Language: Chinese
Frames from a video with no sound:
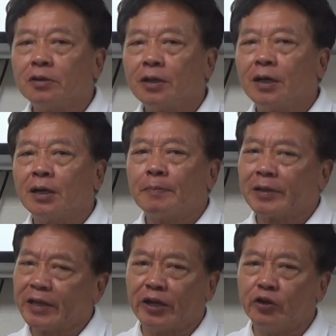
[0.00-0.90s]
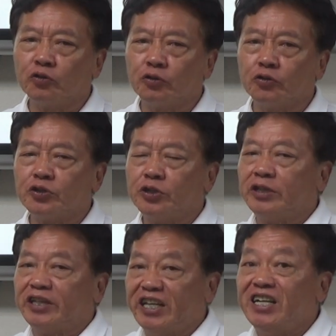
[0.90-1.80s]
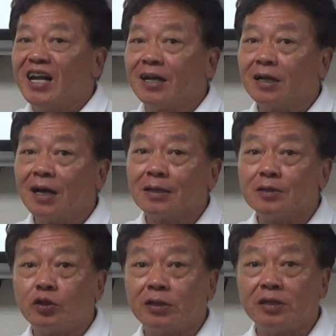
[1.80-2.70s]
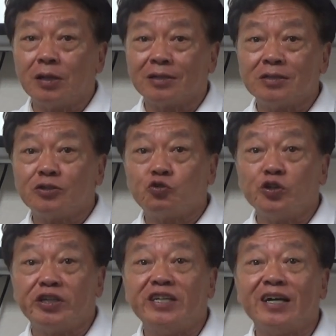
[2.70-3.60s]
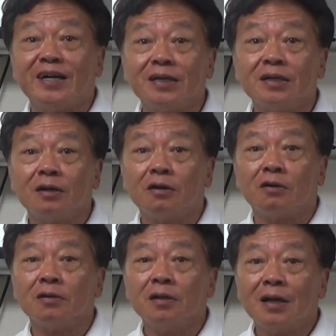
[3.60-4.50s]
啊，目前来用的就是甜啊，啊这啊这水甜啊，吼，